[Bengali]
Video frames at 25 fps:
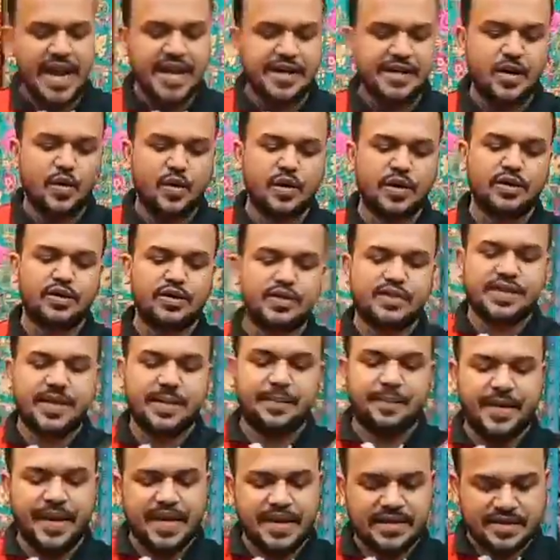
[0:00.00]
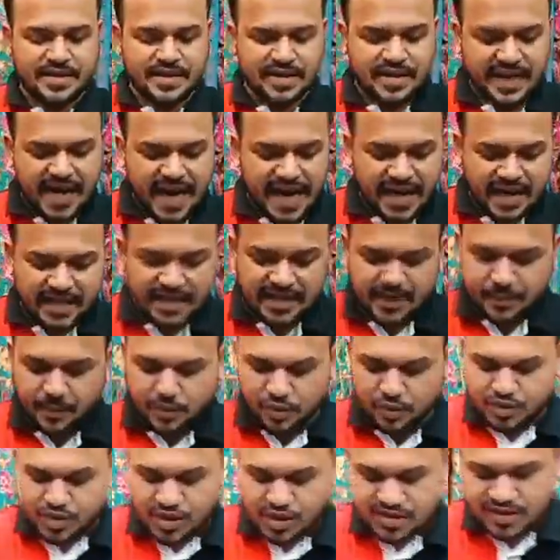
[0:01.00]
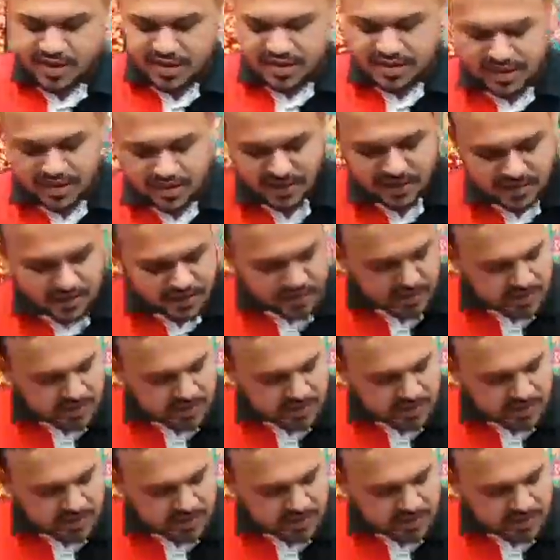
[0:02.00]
এইটাও কিন্তু সেম প্রাইস এক টাকা